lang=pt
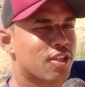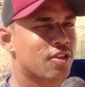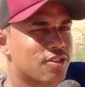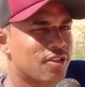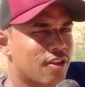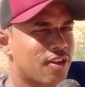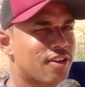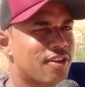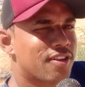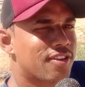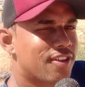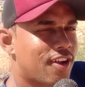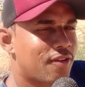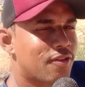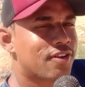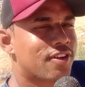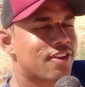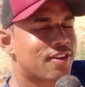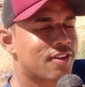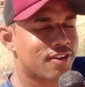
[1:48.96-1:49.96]
a Deus,
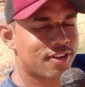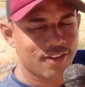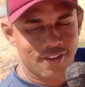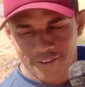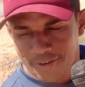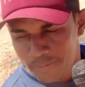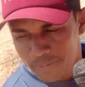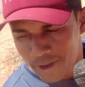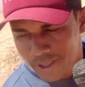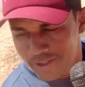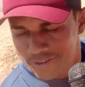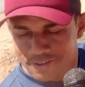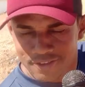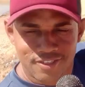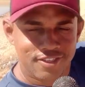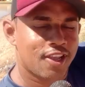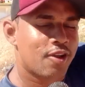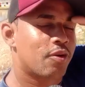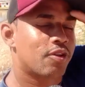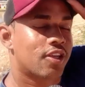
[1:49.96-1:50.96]
já comprei
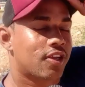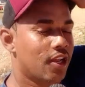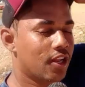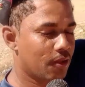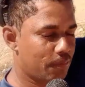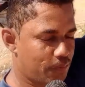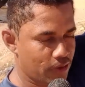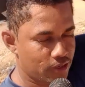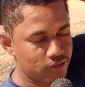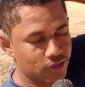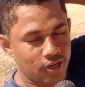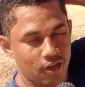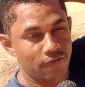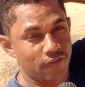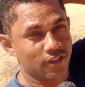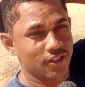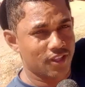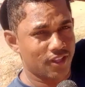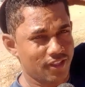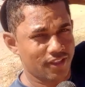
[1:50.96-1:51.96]
uns 50 quilos de peixe, hoje já
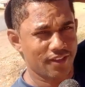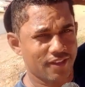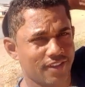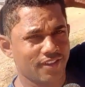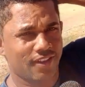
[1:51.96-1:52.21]
vendi.